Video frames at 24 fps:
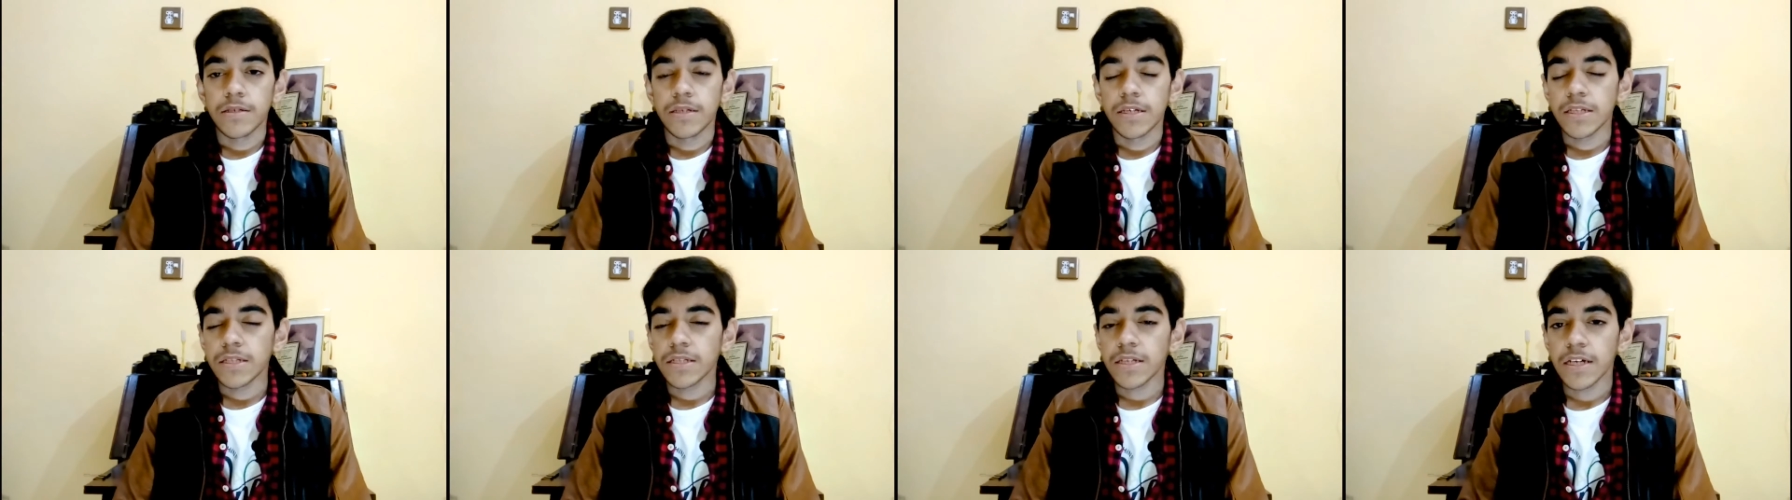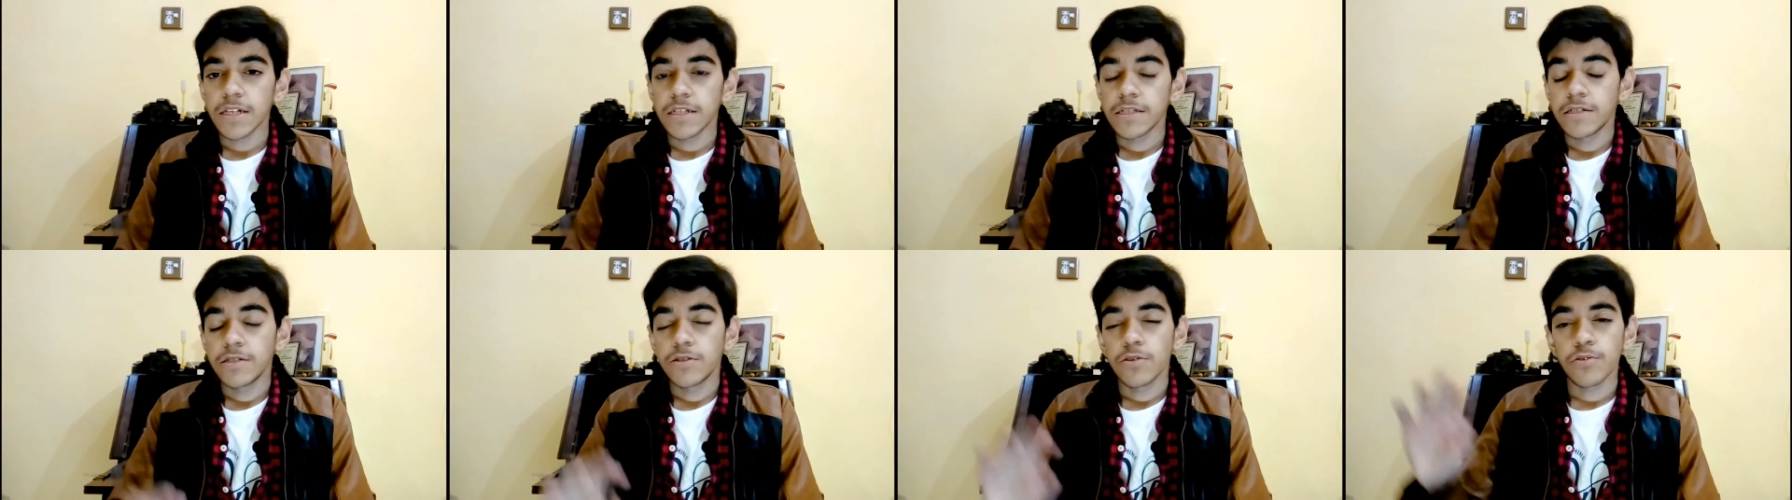ये
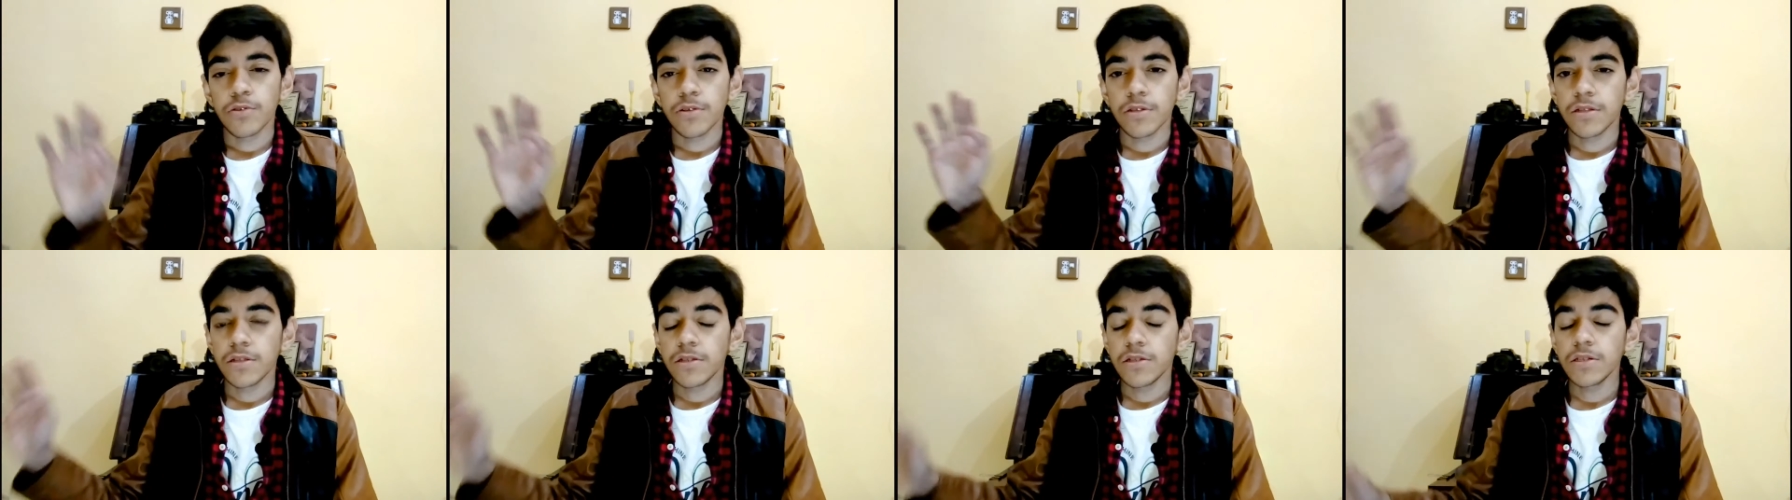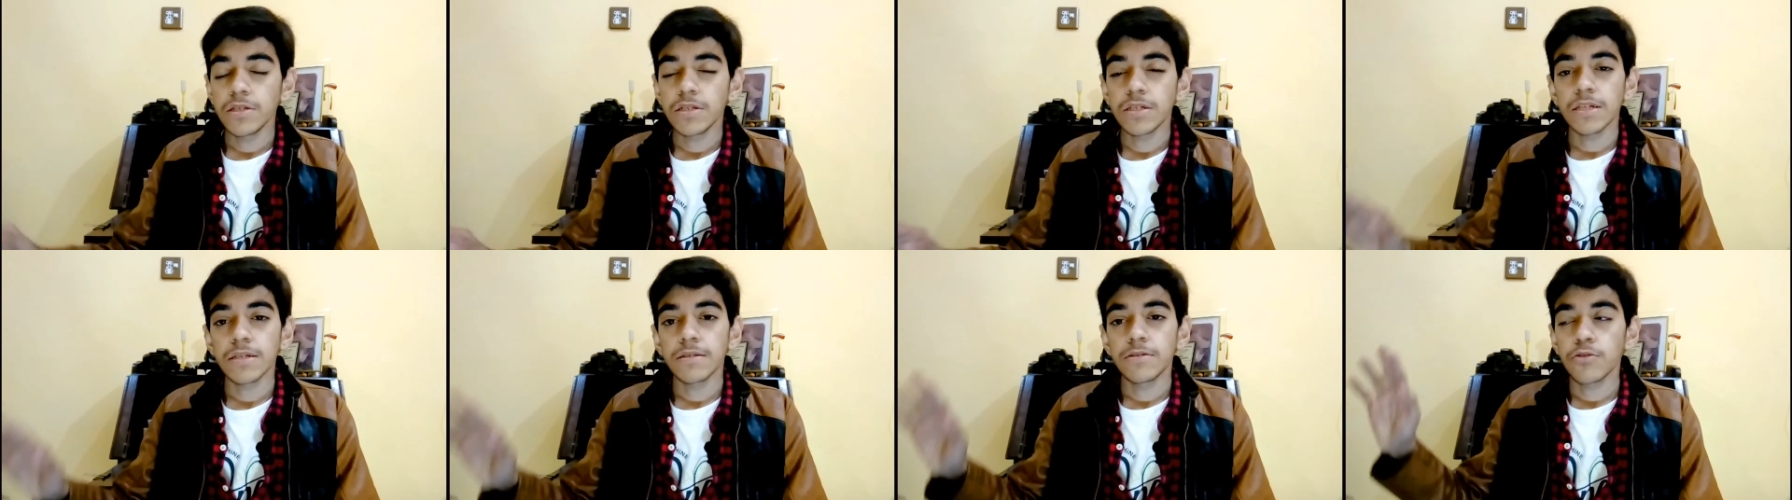सारी चीज़ें होती
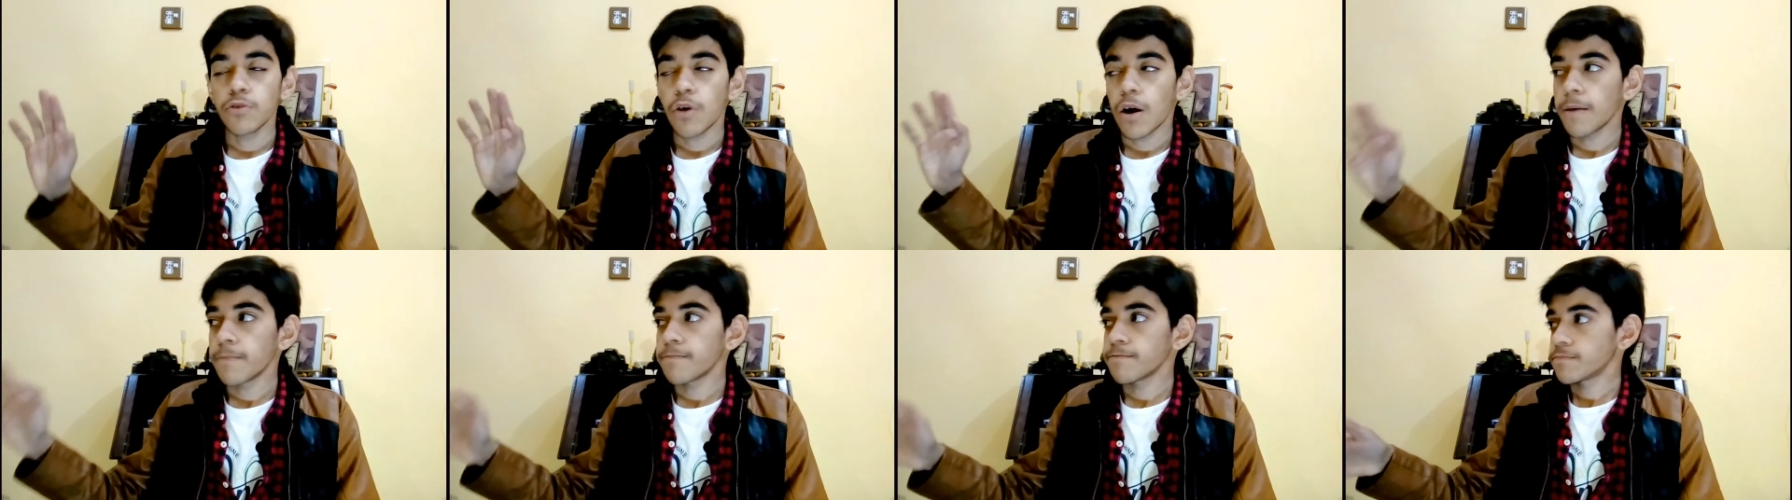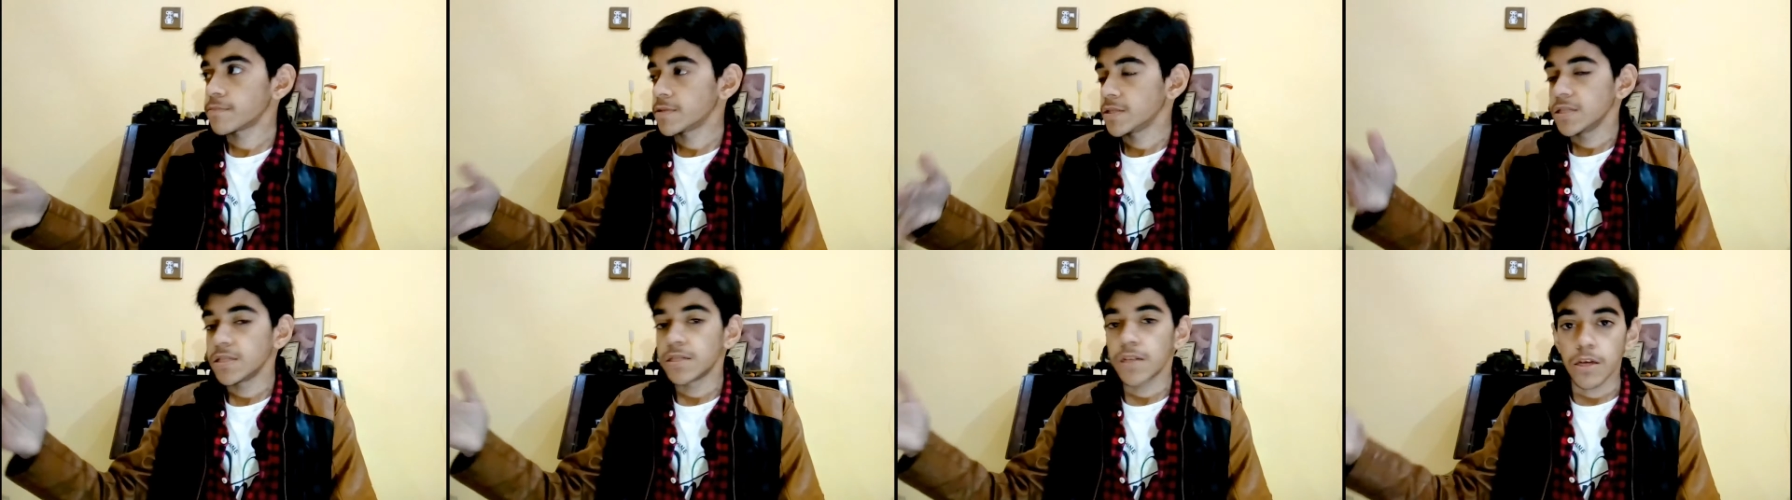थी कि जो आप
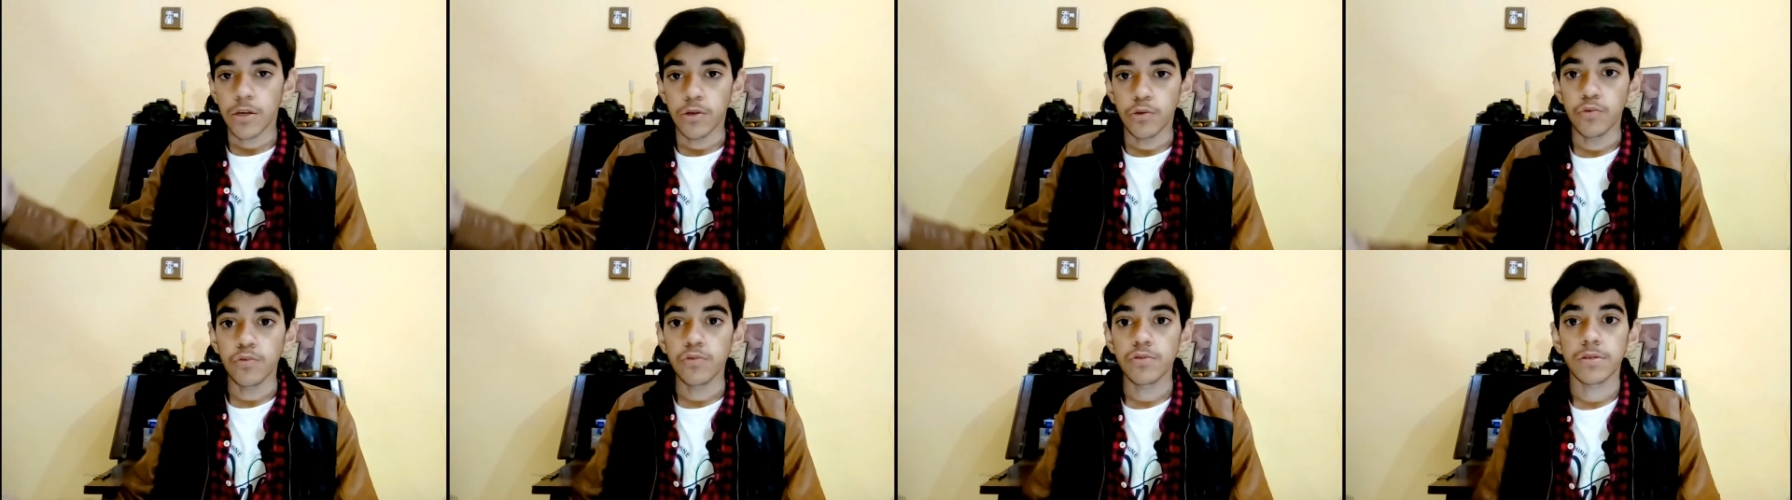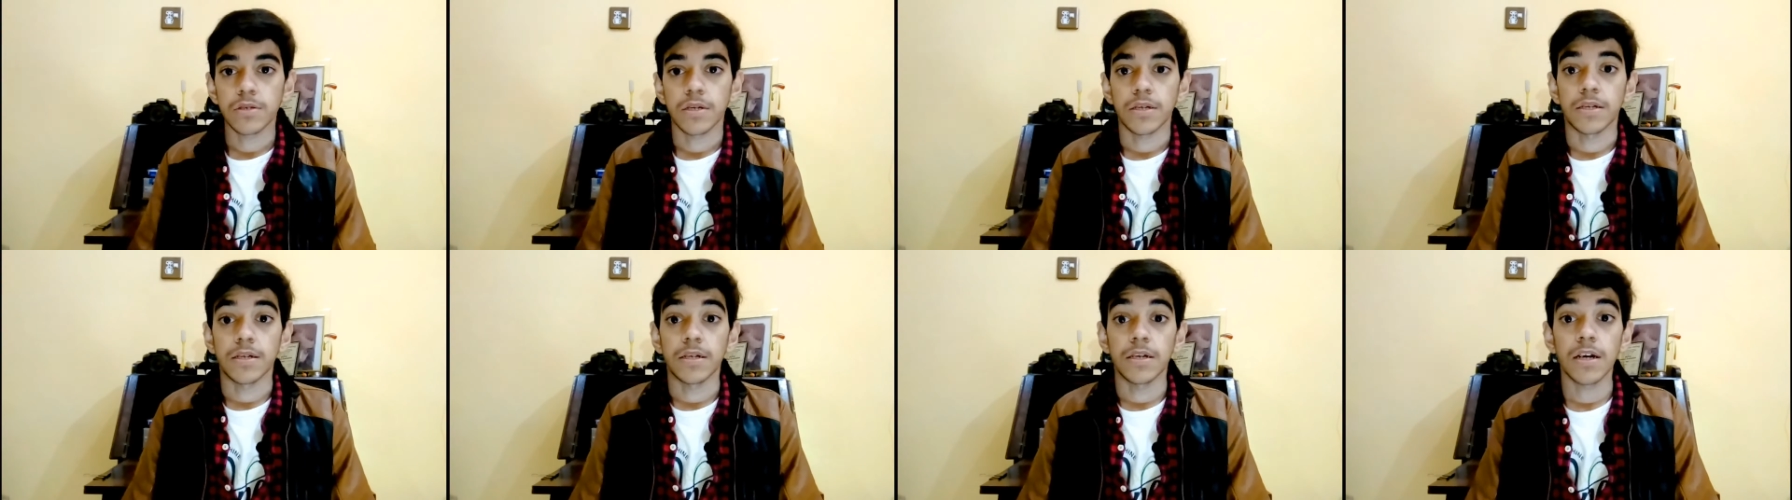चीज़ें
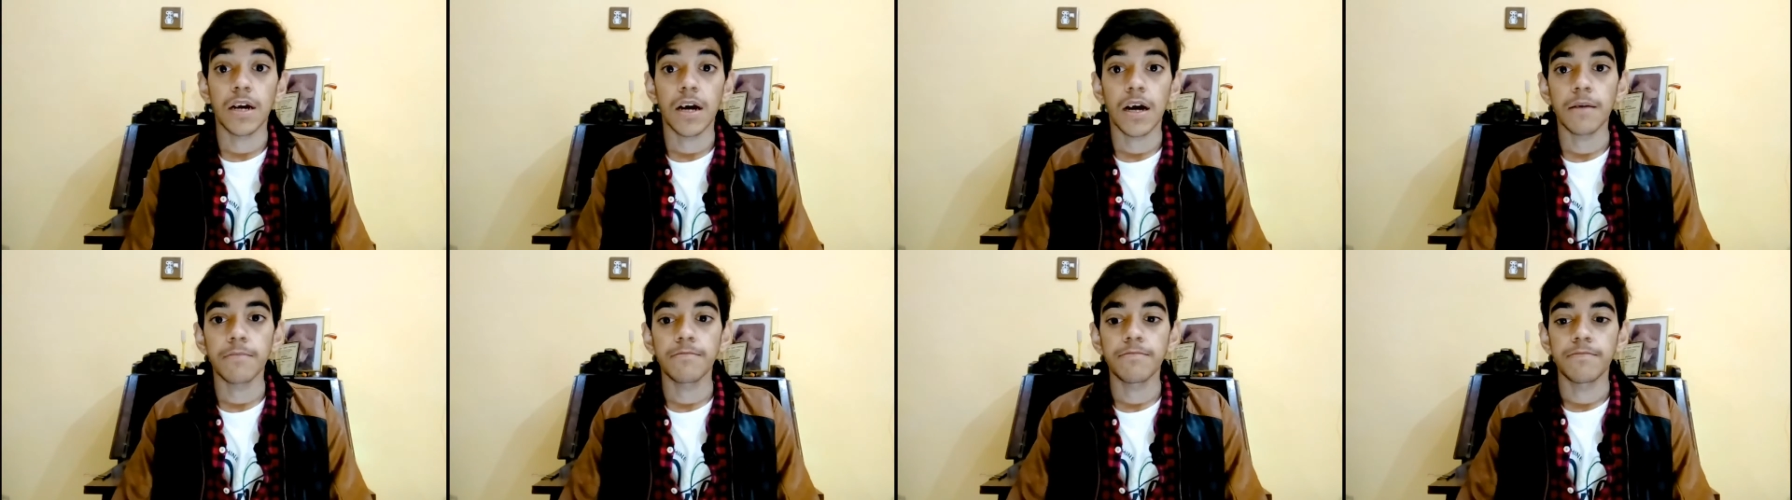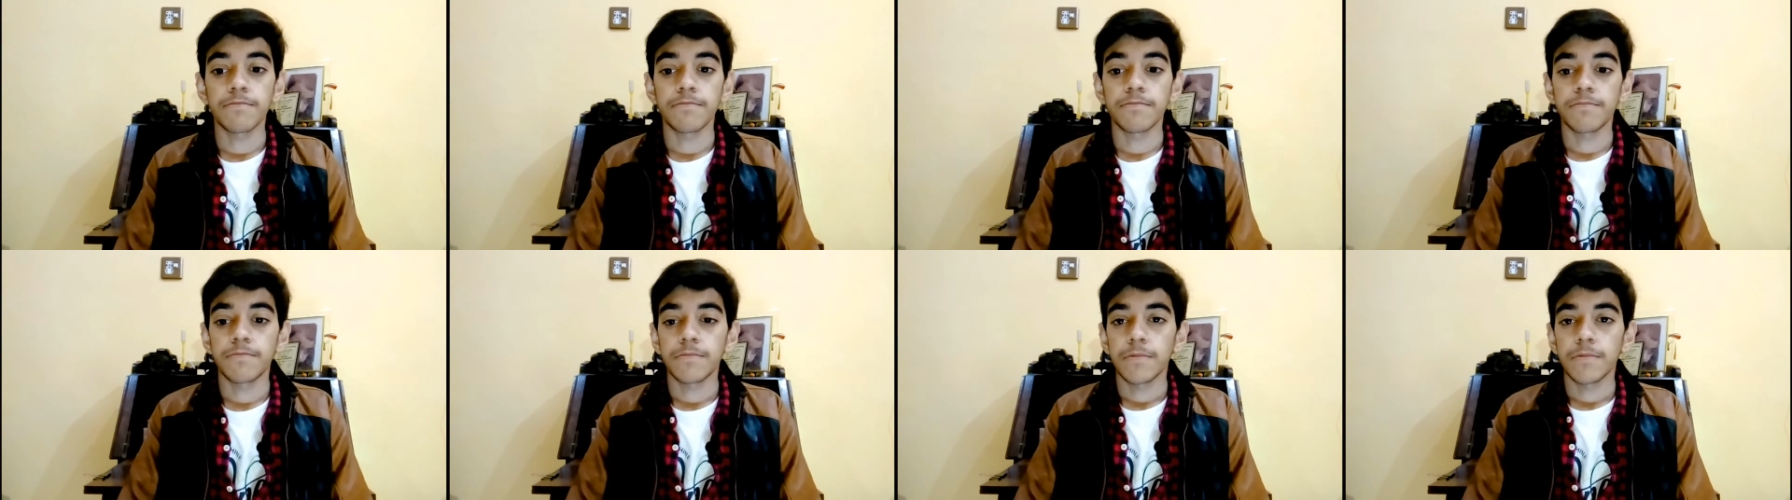यूज़ करेंगे अब